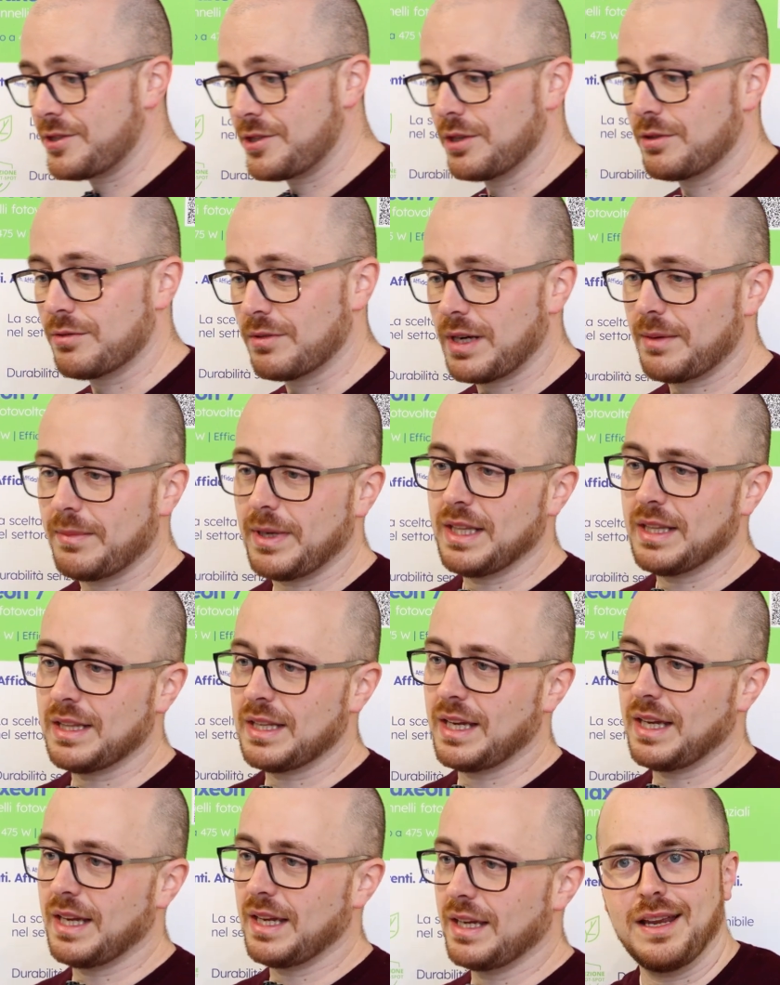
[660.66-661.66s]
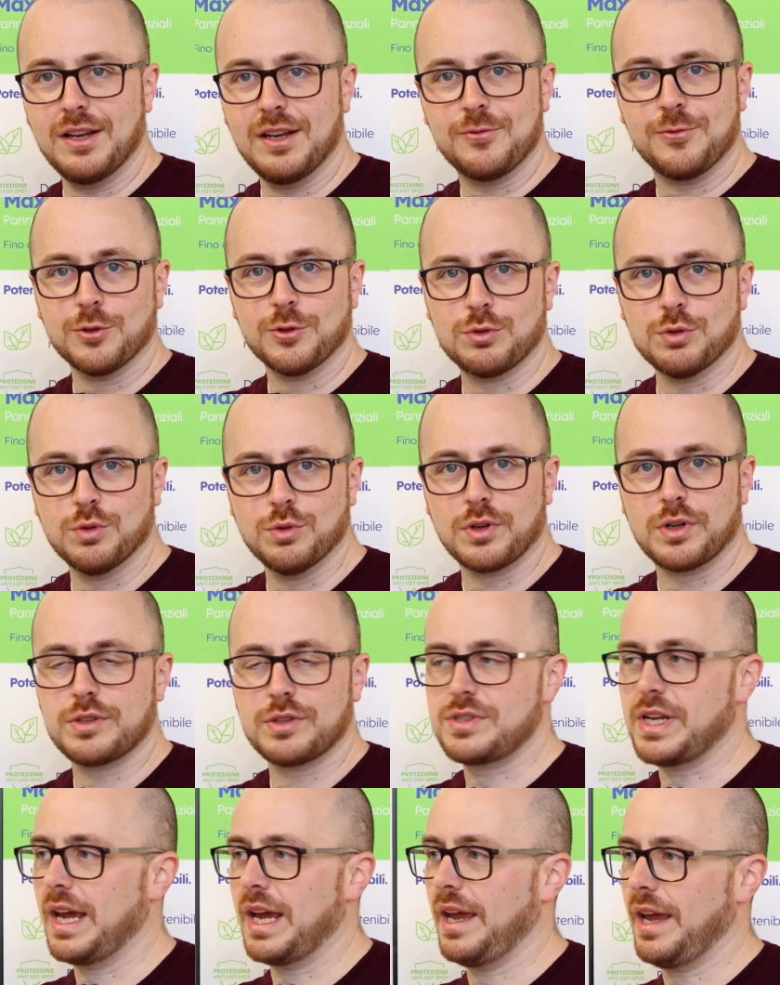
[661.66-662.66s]
è sicuramente il
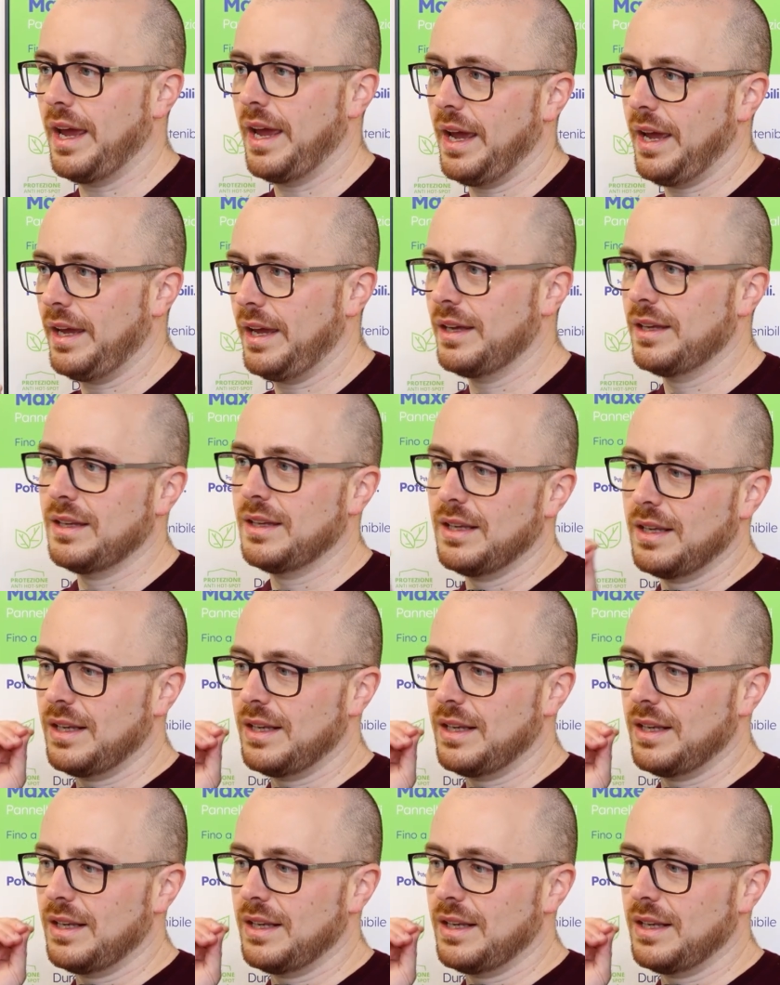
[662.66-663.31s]
futuro, cioè è